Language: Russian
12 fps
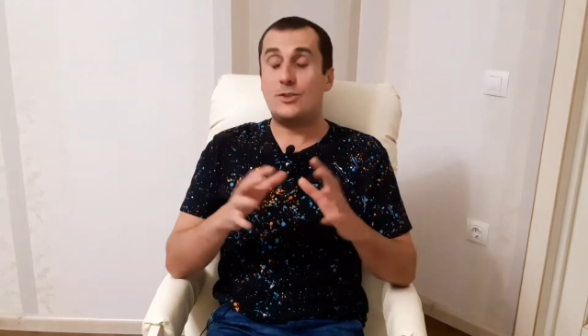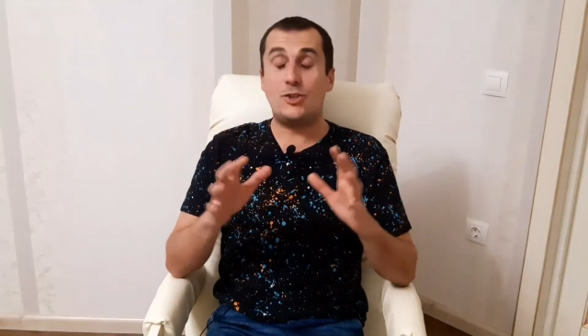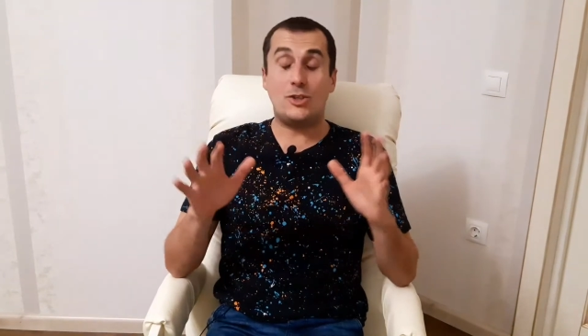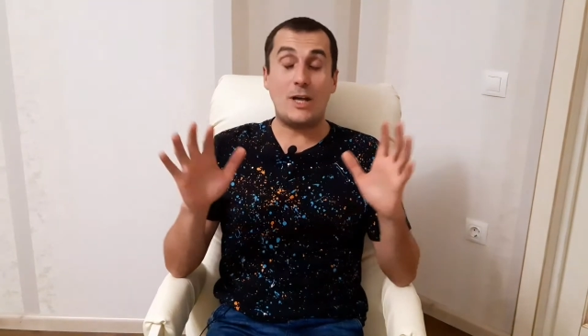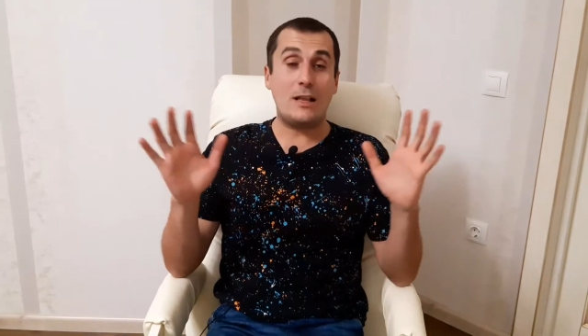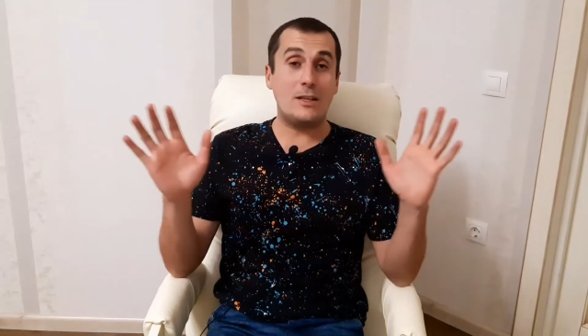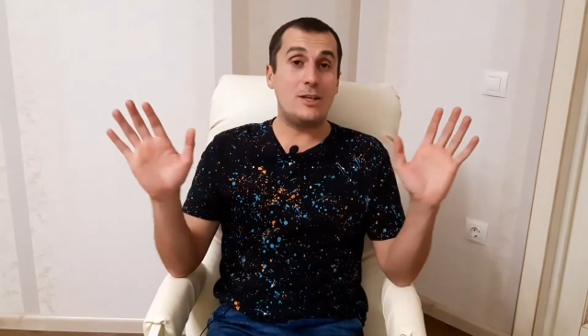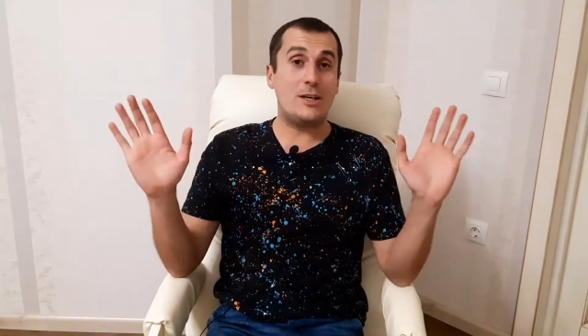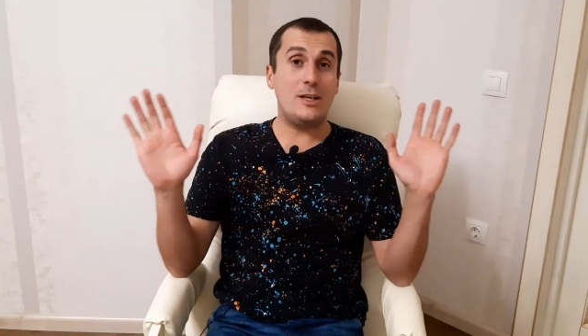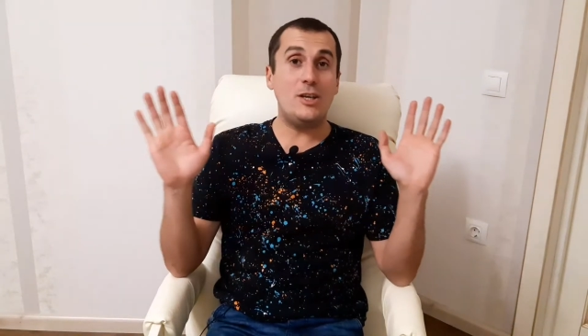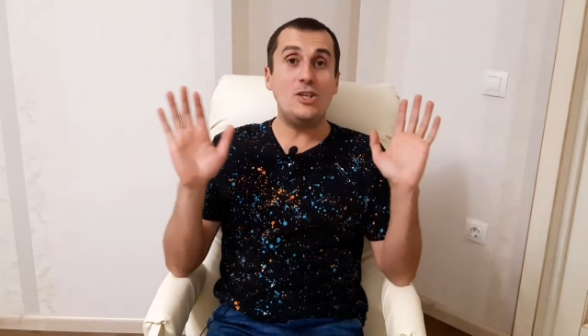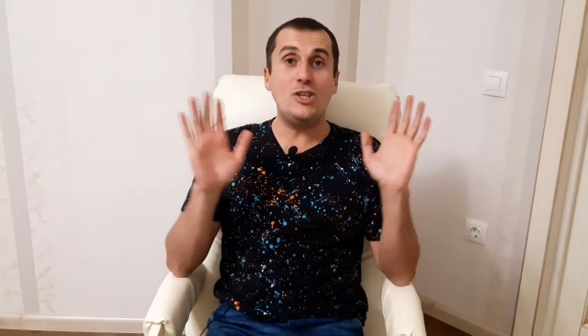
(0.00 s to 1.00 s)
Читал
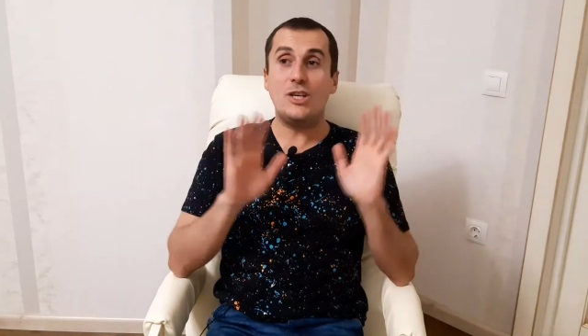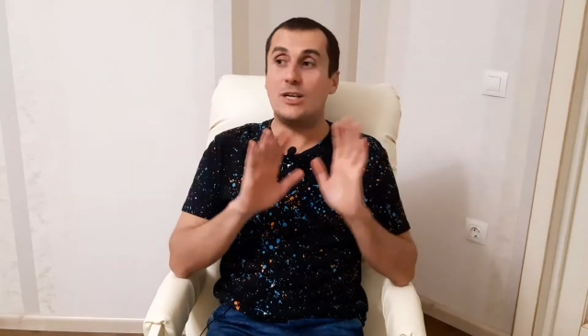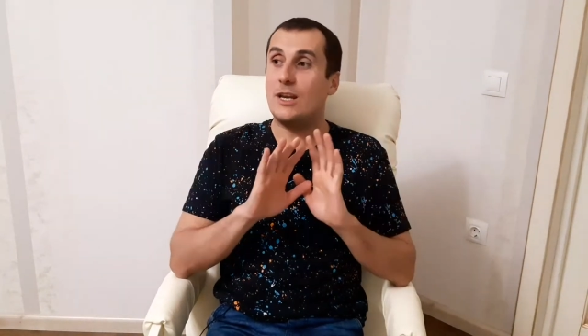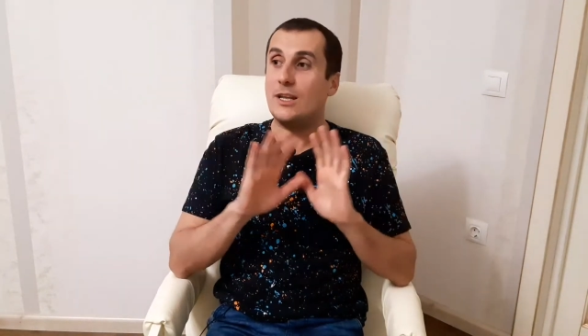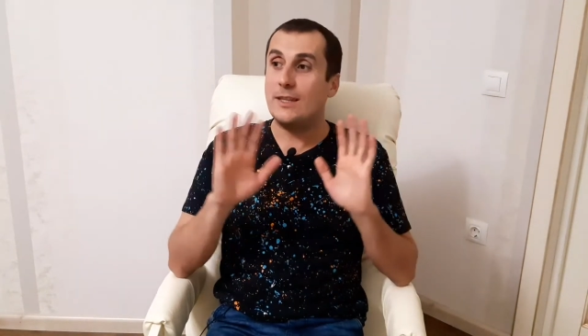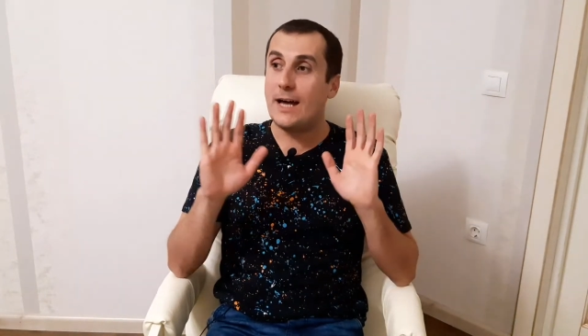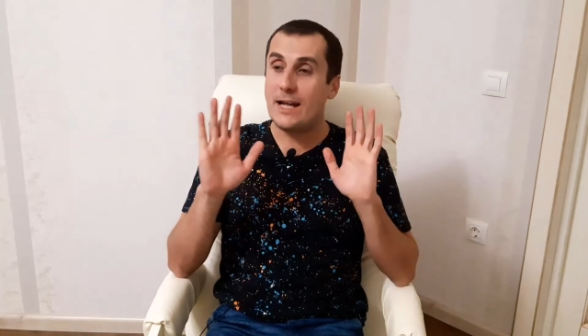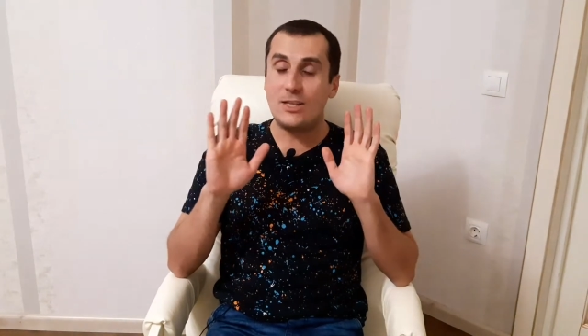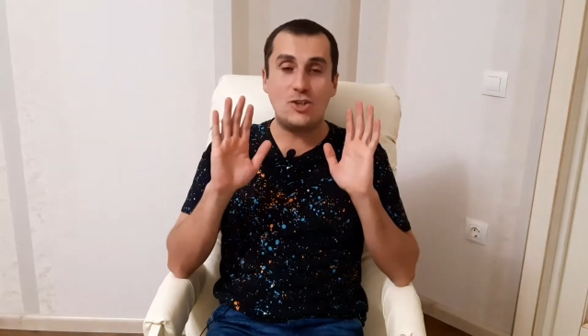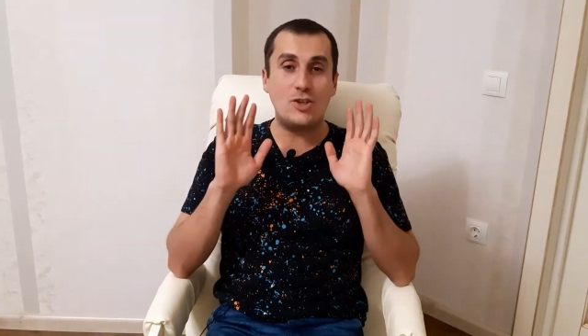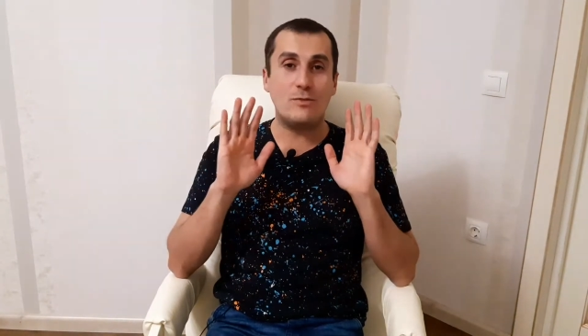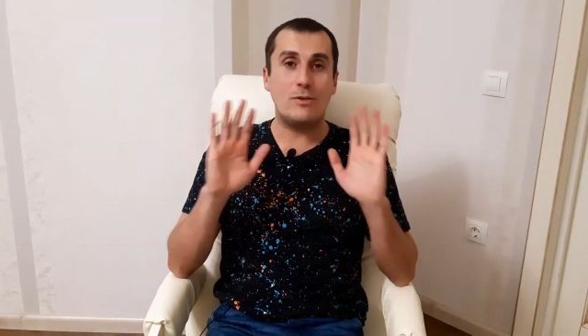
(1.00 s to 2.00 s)
них и ни хрена
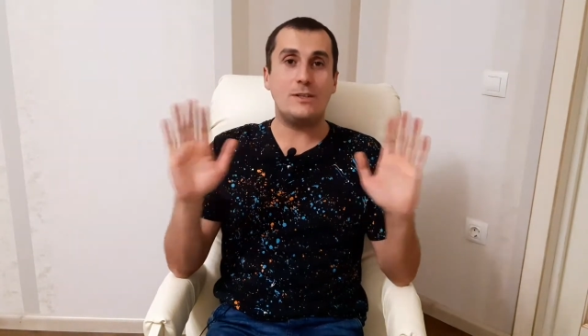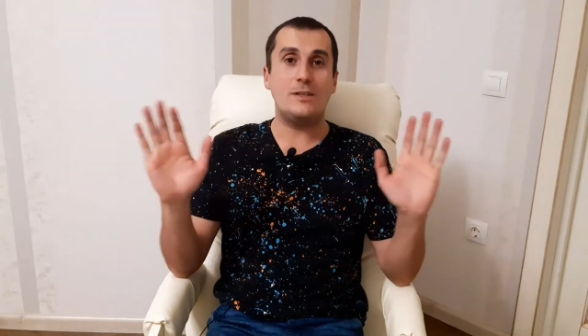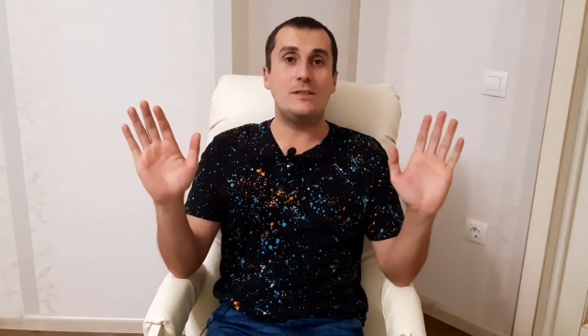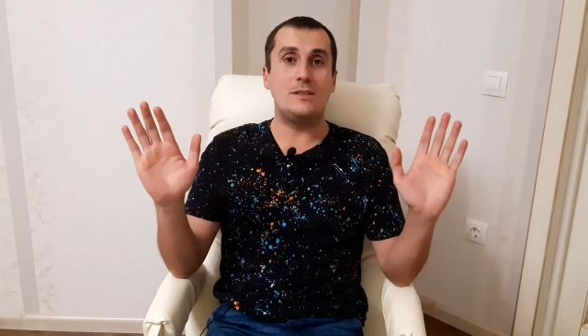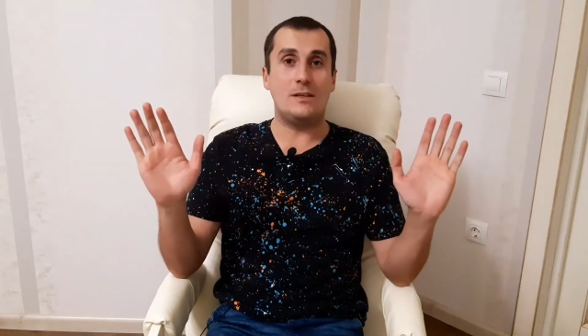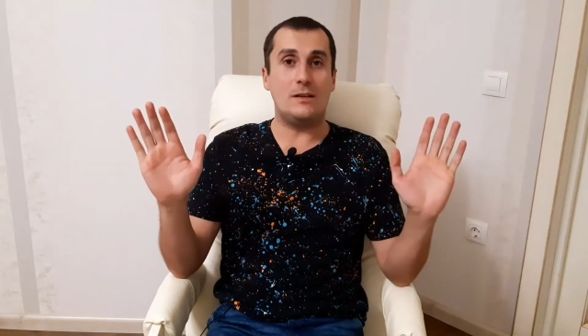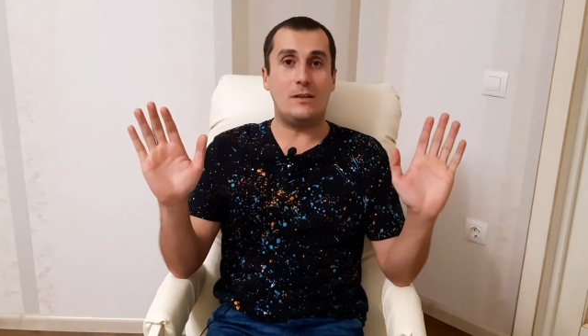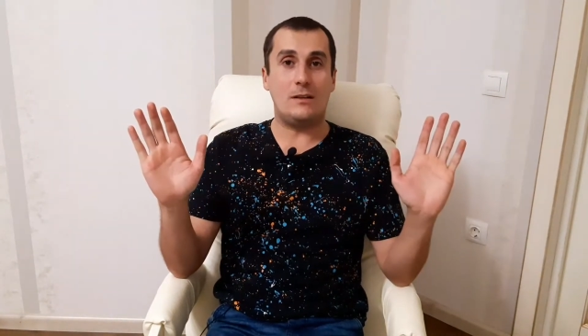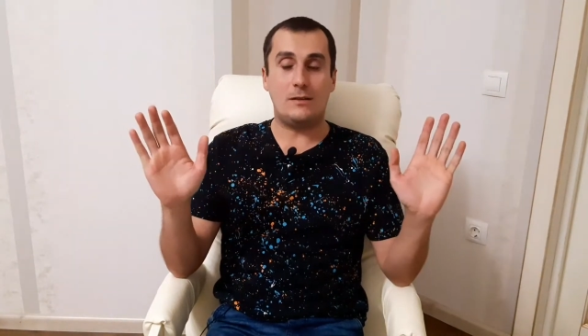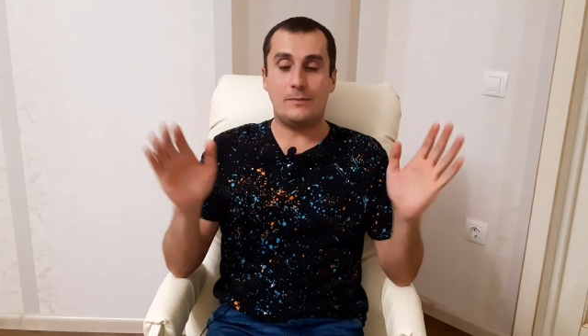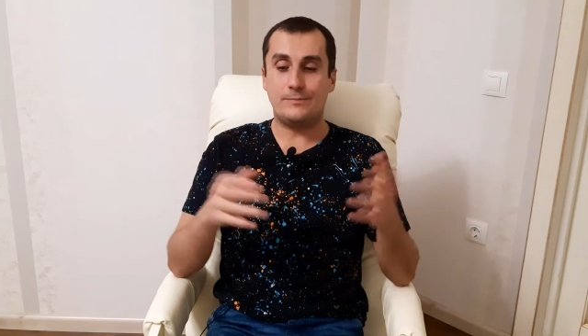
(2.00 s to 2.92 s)
ничего не делал.